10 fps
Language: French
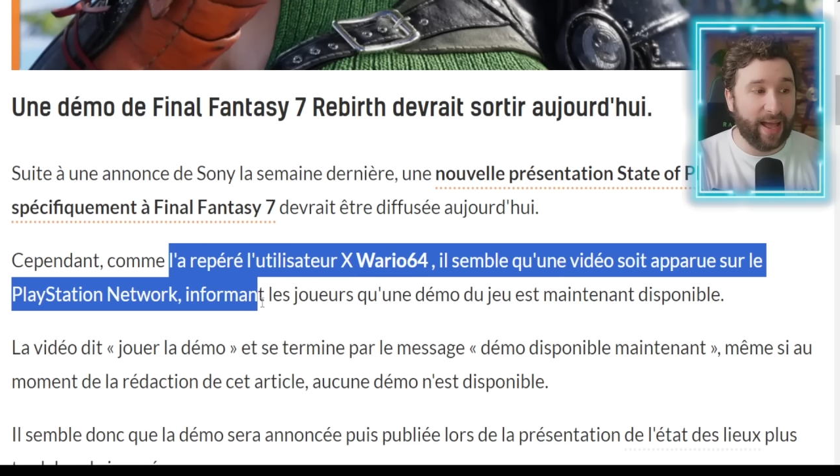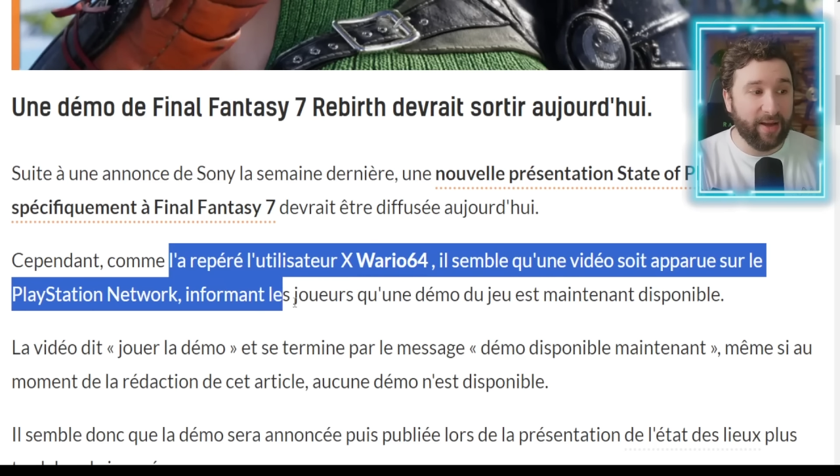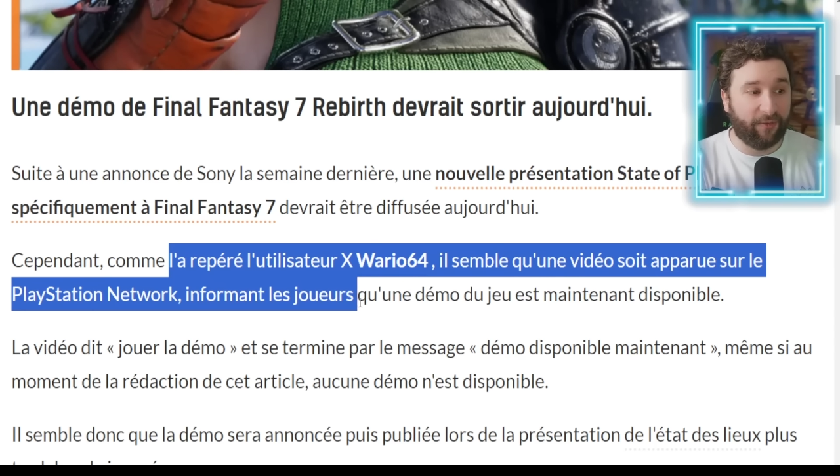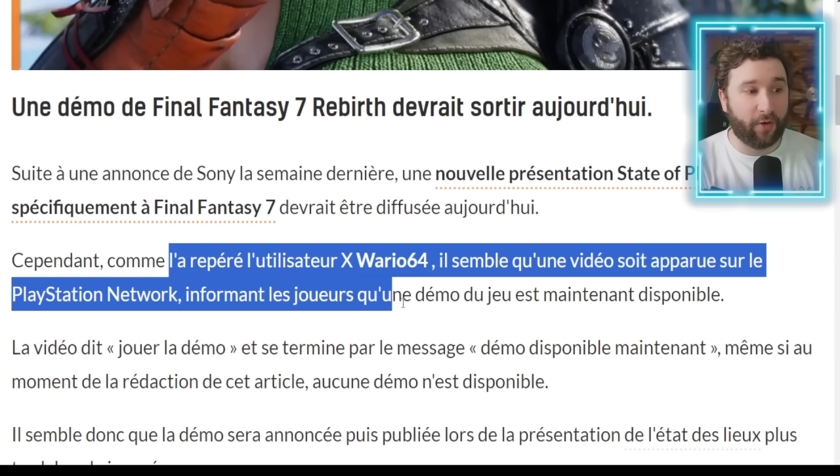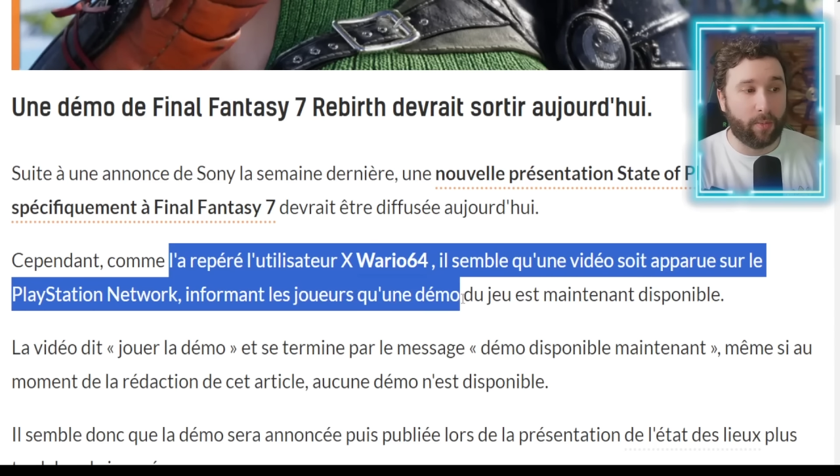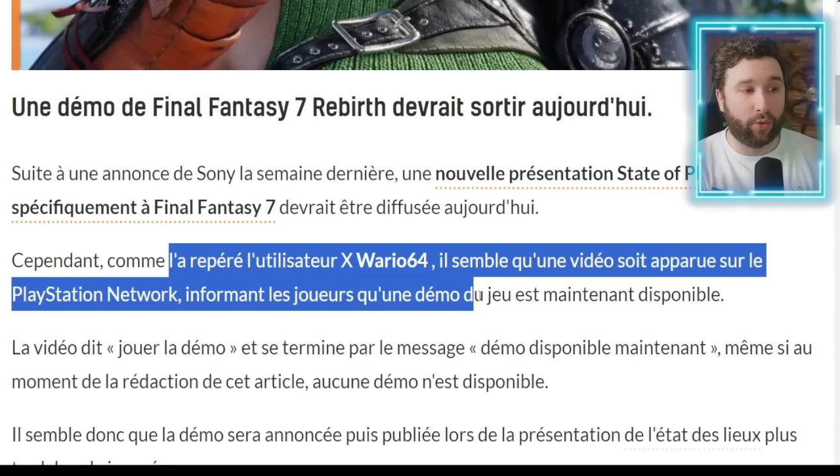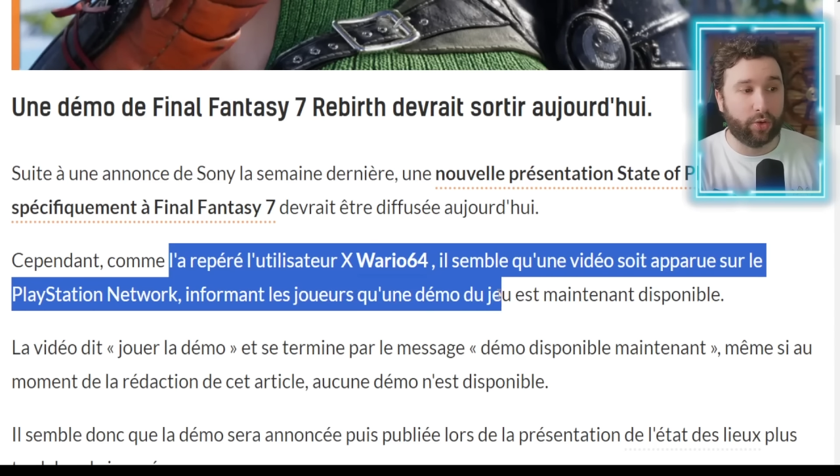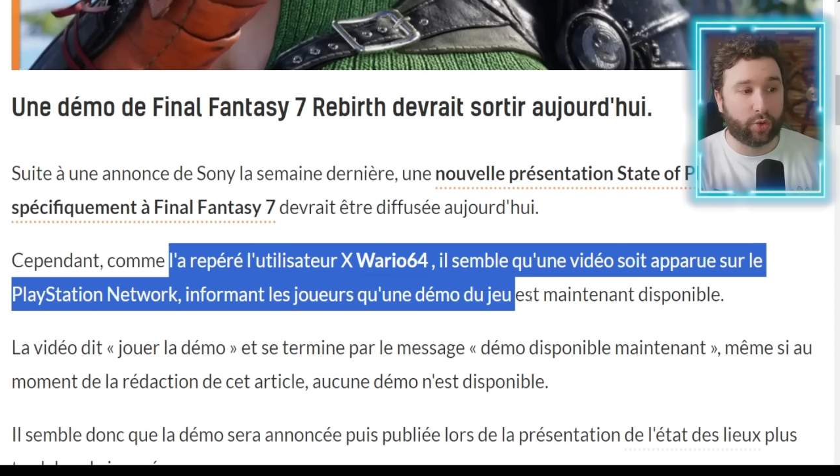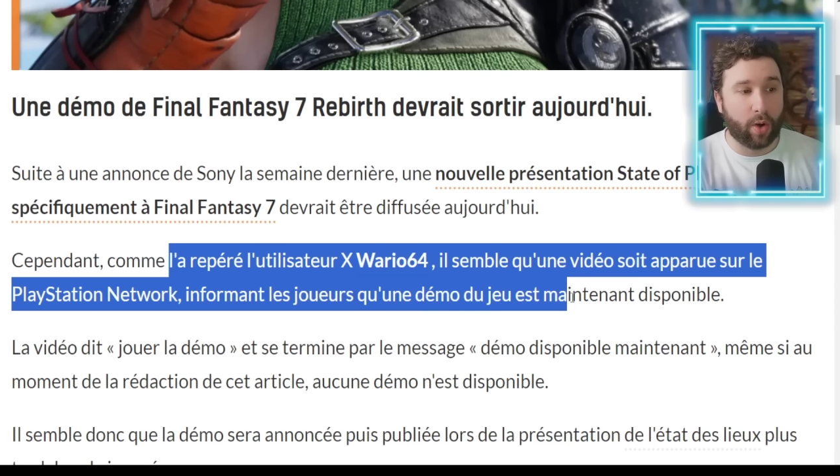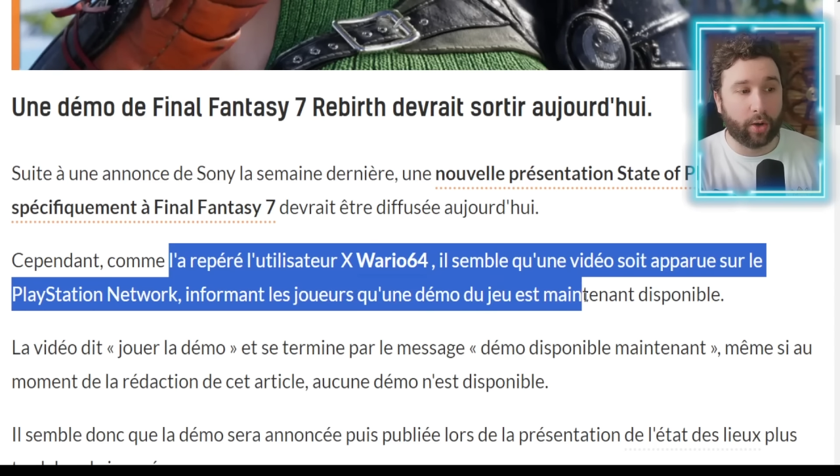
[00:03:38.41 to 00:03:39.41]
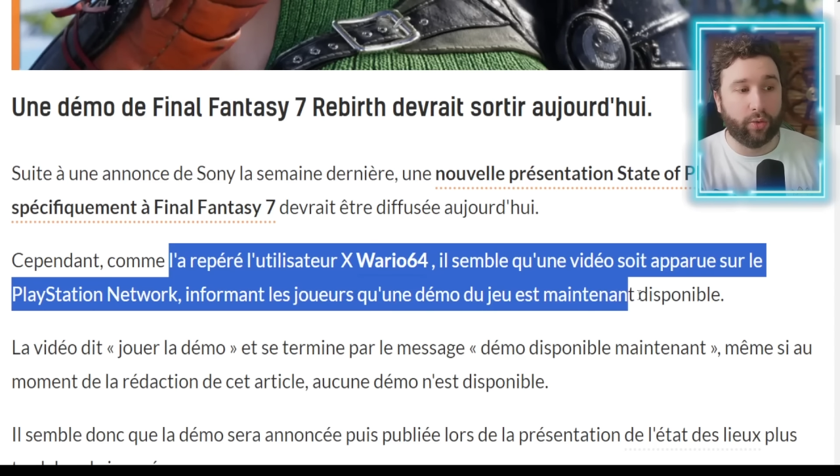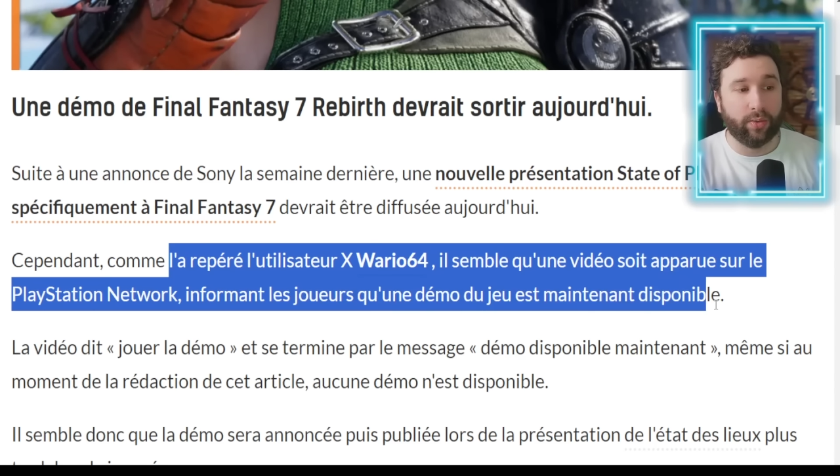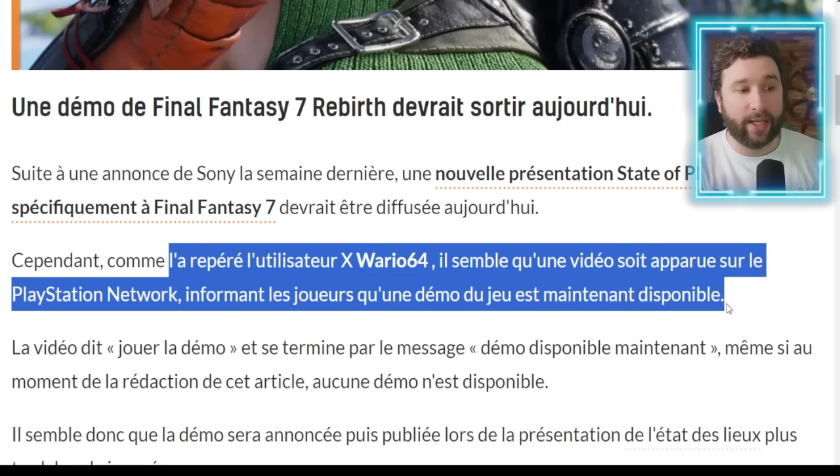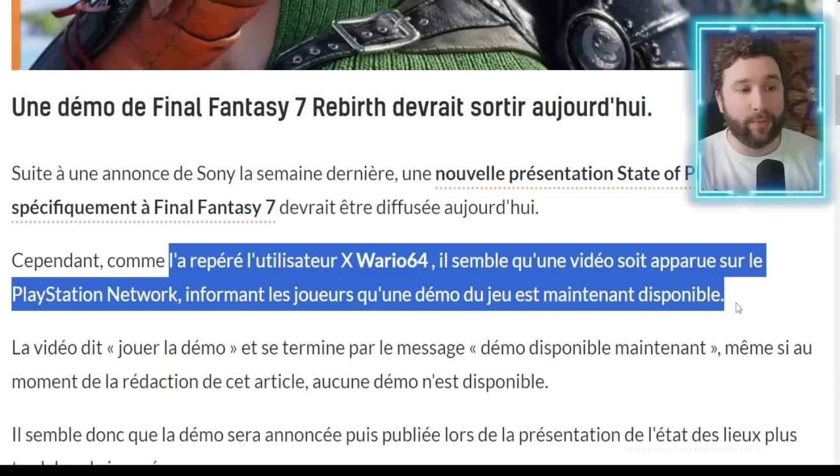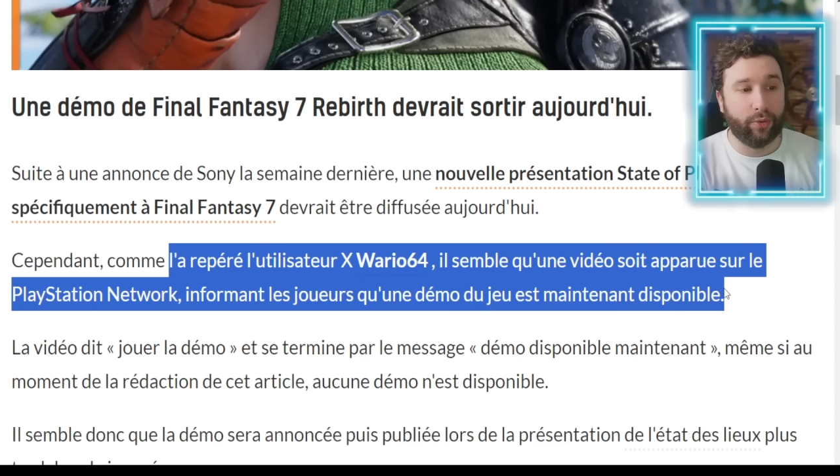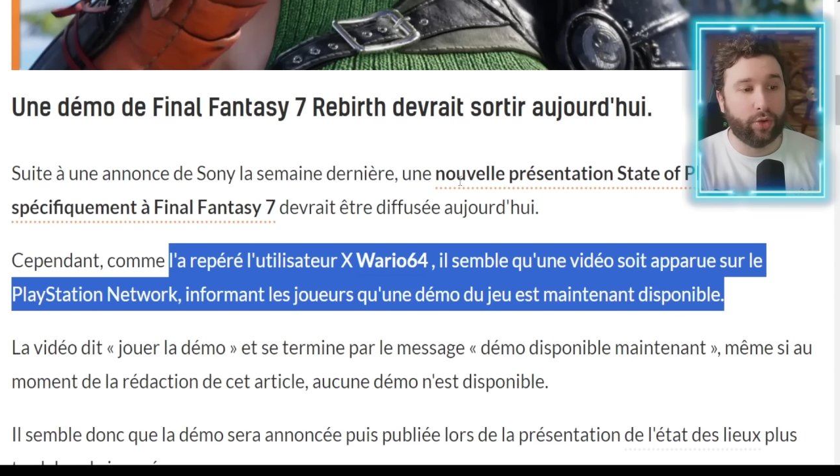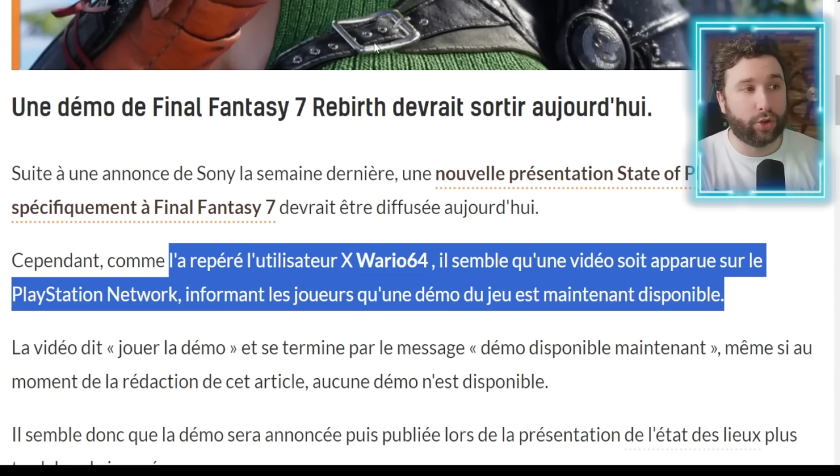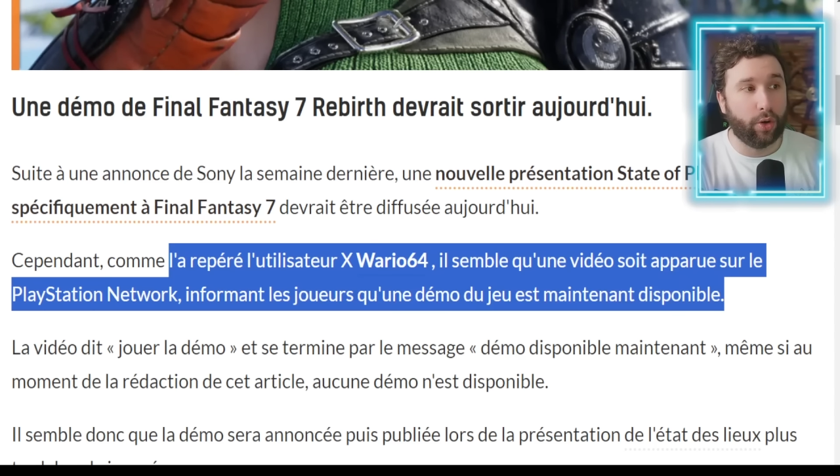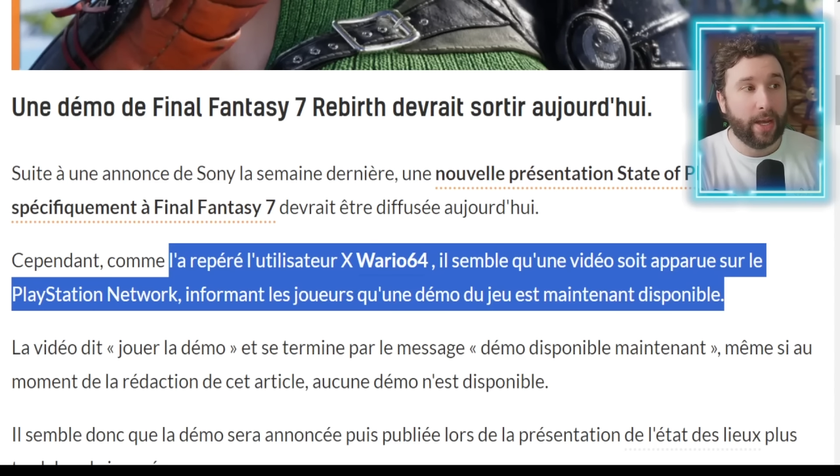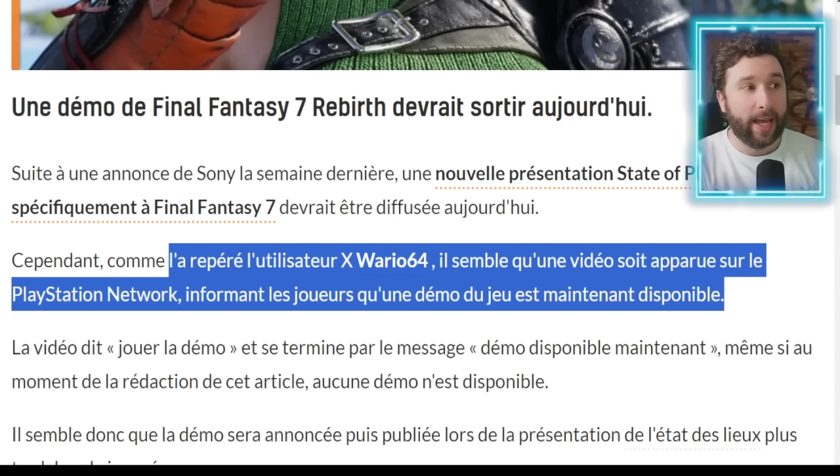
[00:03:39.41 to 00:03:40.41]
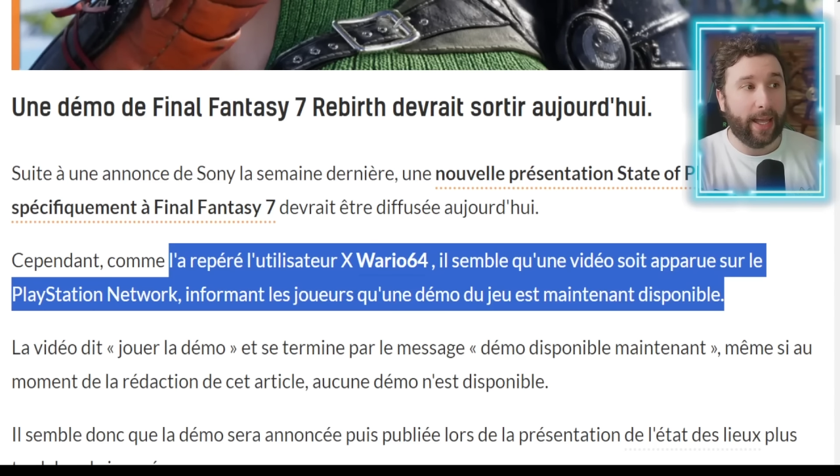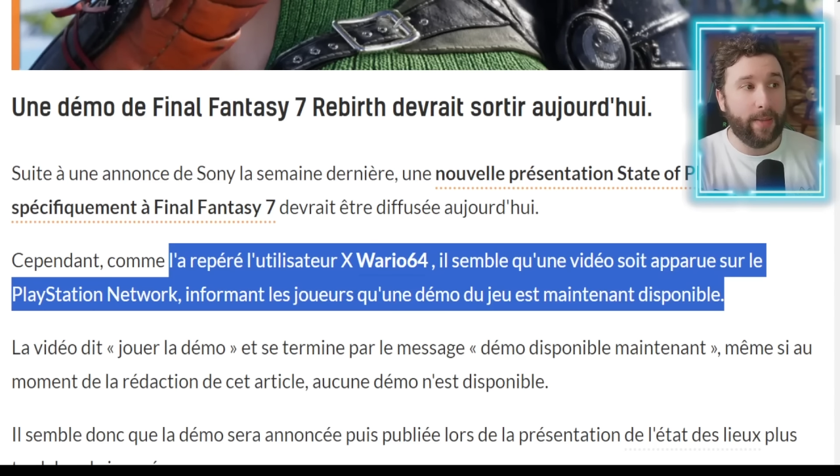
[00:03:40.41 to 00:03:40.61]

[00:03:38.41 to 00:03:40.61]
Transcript: informant le joueur qu'une démo du jeu est